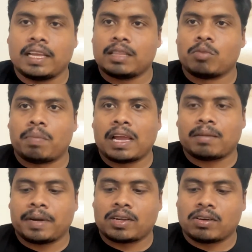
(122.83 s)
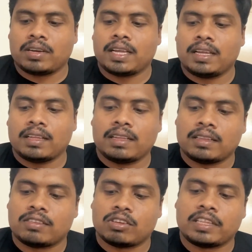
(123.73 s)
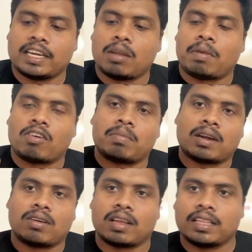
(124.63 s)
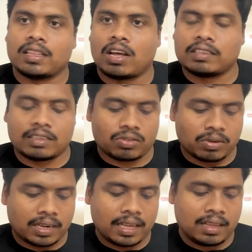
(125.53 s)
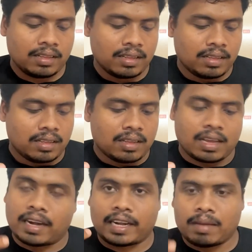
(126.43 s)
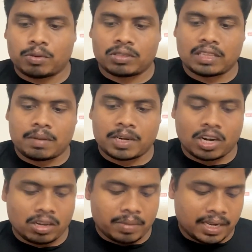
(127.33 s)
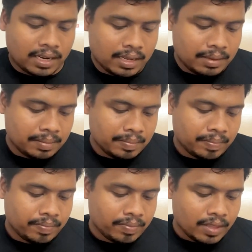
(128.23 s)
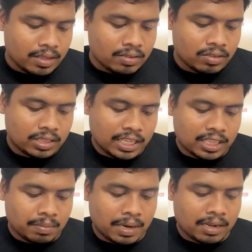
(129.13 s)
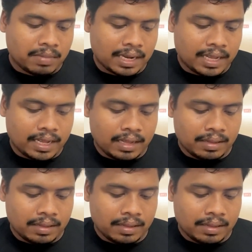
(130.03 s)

ఇది మొబైల్కి పెట్టుకొని సో దీంట్లో పవర్ బటన్ ఉంటుంది ఇది ఆన్ చేసుకుంటే కనెక్ట్ అయిపోతుంది అనమాట ఆటోమేటిక్గా సో దీంతో పాటు మనకి